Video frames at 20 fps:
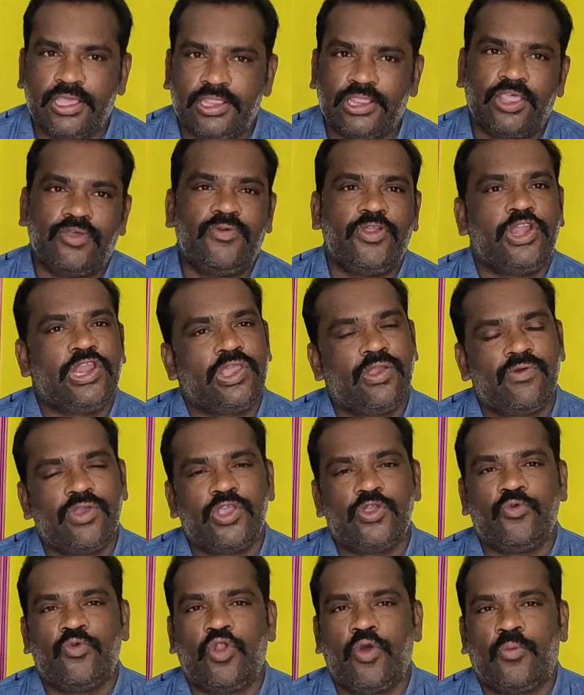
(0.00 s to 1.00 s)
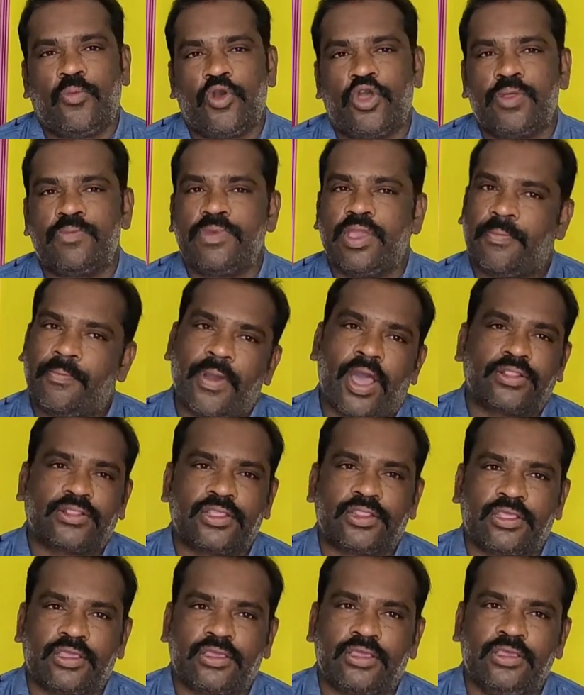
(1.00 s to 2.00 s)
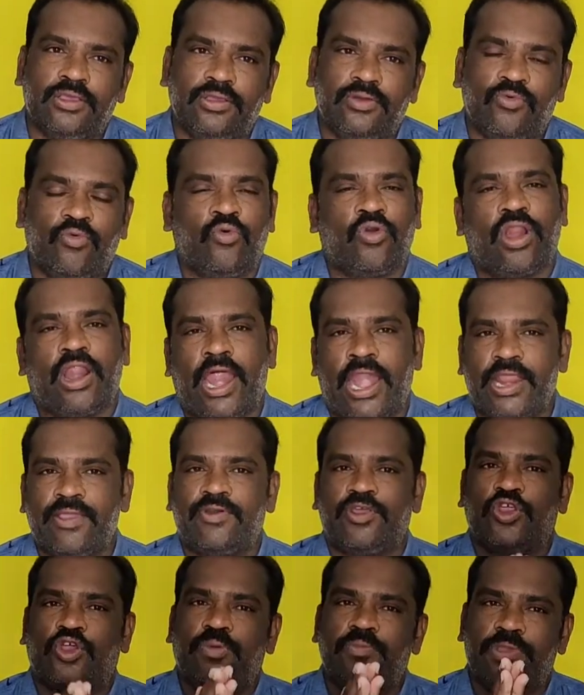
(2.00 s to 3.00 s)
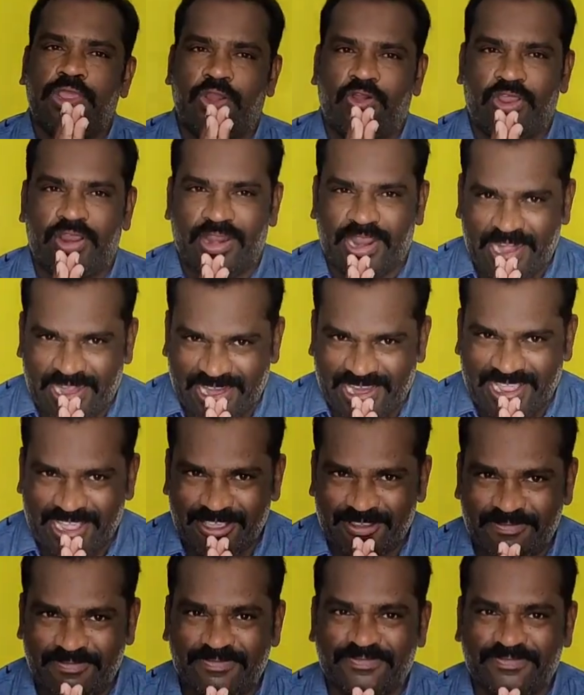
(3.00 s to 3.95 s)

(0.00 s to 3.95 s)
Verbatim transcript: இந்த வீடியோவை இவ்வளவு பொறுமையா பார்த்ததுக்கு உங்கள் அனைவருக்கும் என்னோட நன்றி